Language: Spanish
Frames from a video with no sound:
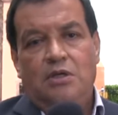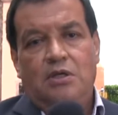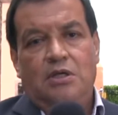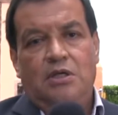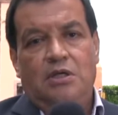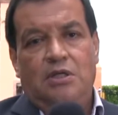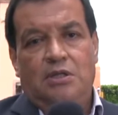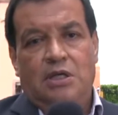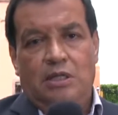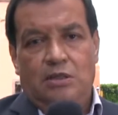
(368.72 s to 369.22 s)

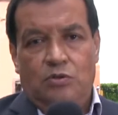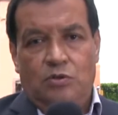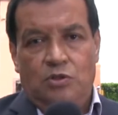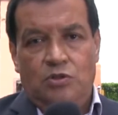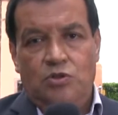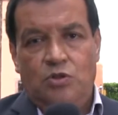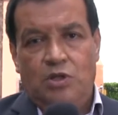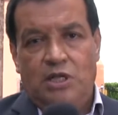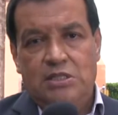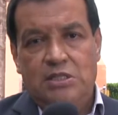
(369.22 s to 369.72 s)
eh, tanto
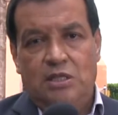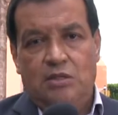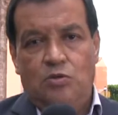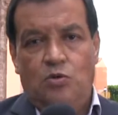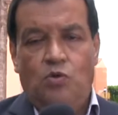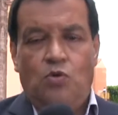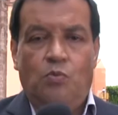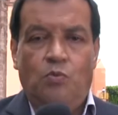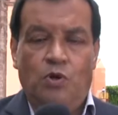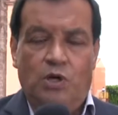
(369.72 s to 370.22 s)
en zona
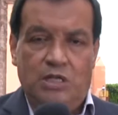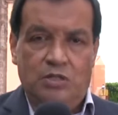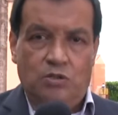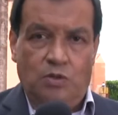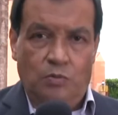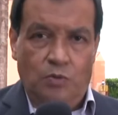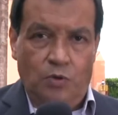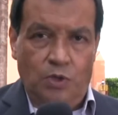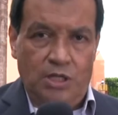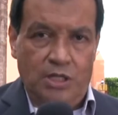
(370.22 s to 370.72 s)
centro como en las
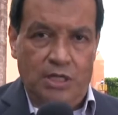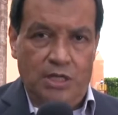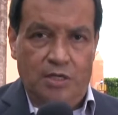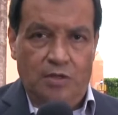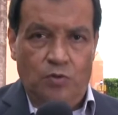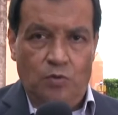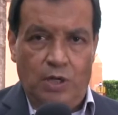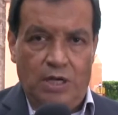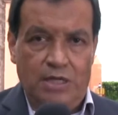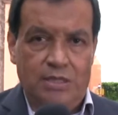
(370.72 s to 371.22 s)

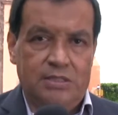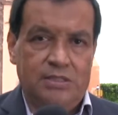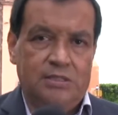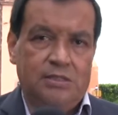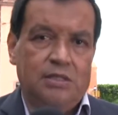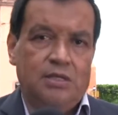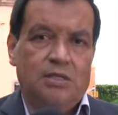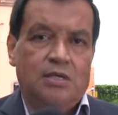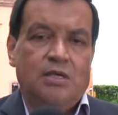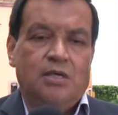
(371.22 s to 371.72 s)
comunidades rurales.
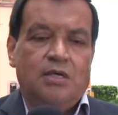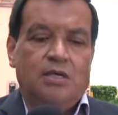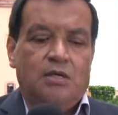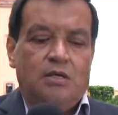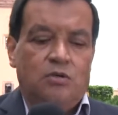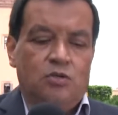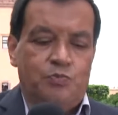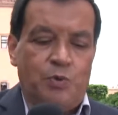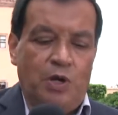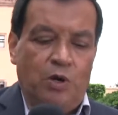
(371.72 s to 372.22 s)

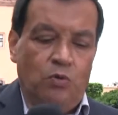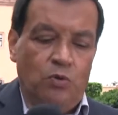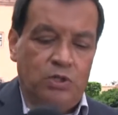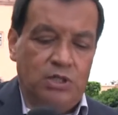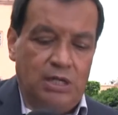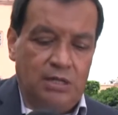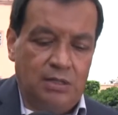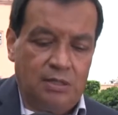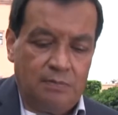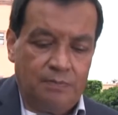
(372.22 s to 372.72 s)
Nos
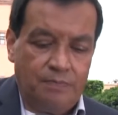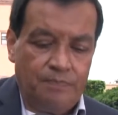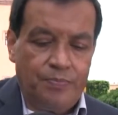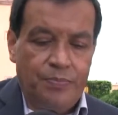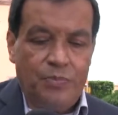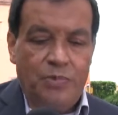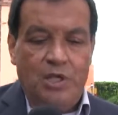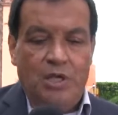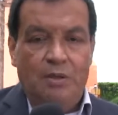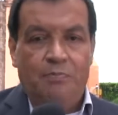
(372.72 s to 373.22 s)
preguntan
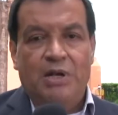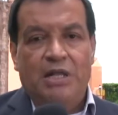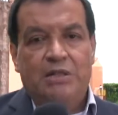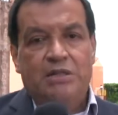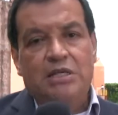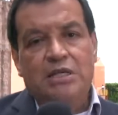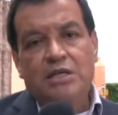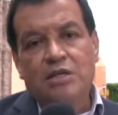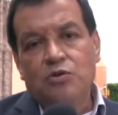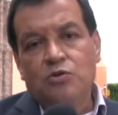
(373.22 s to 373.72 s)
de
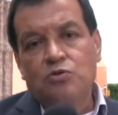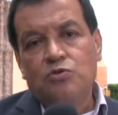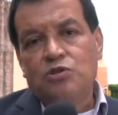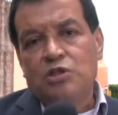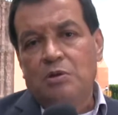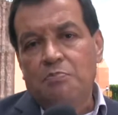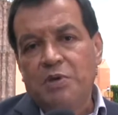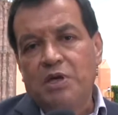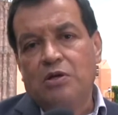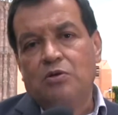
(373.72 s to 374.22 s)
platillos
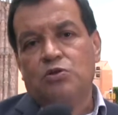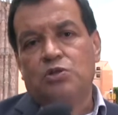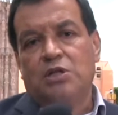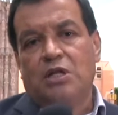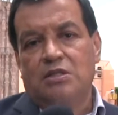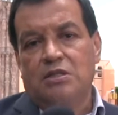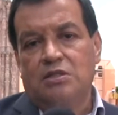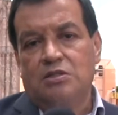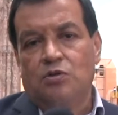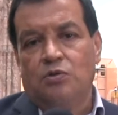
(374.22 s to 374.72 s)
típicos
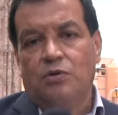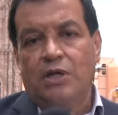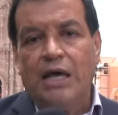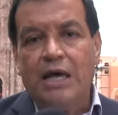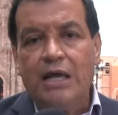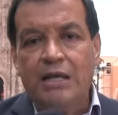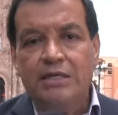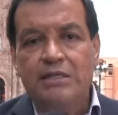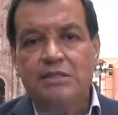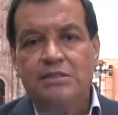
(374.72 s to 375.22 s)

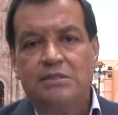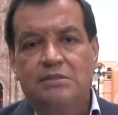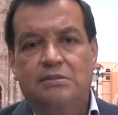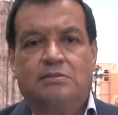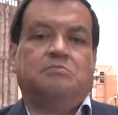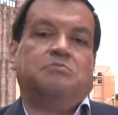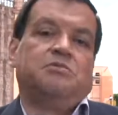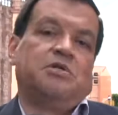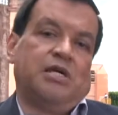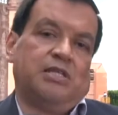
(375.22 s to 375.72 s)
tradicionales,
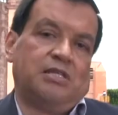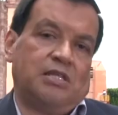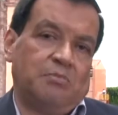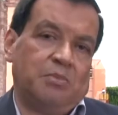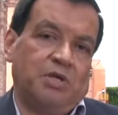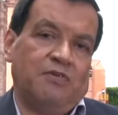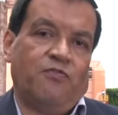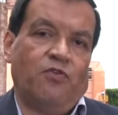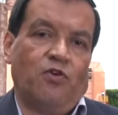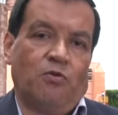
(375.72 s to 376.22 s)
que
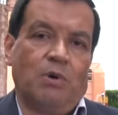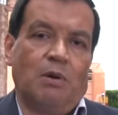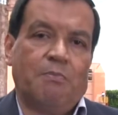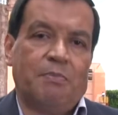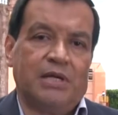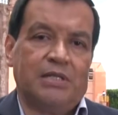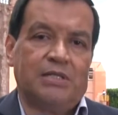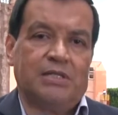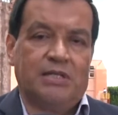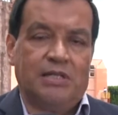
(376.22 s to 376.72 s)
también forma
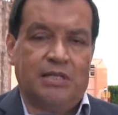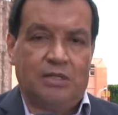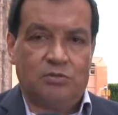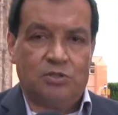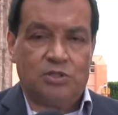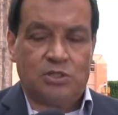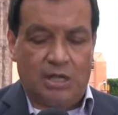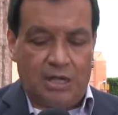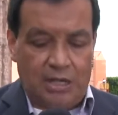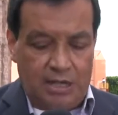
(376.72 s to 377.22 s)
parte de
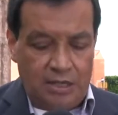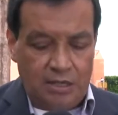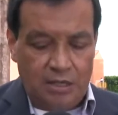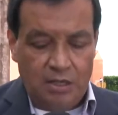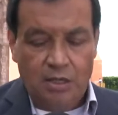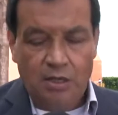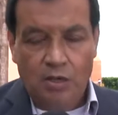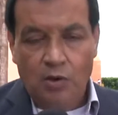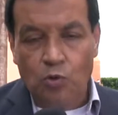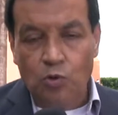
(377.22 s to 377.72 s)
nuestra
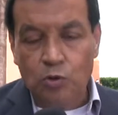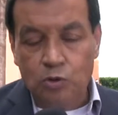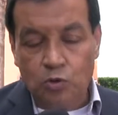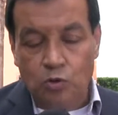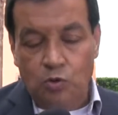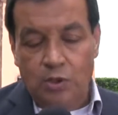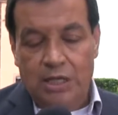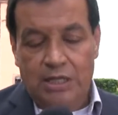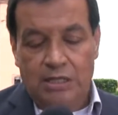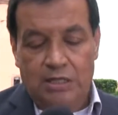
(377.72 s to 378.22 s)

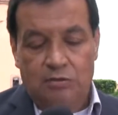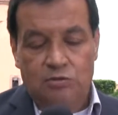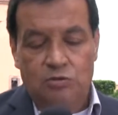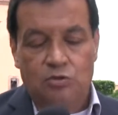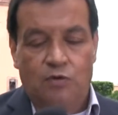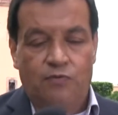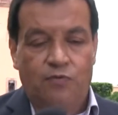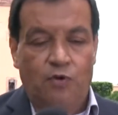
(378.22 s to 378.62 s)
cultura, de nuestro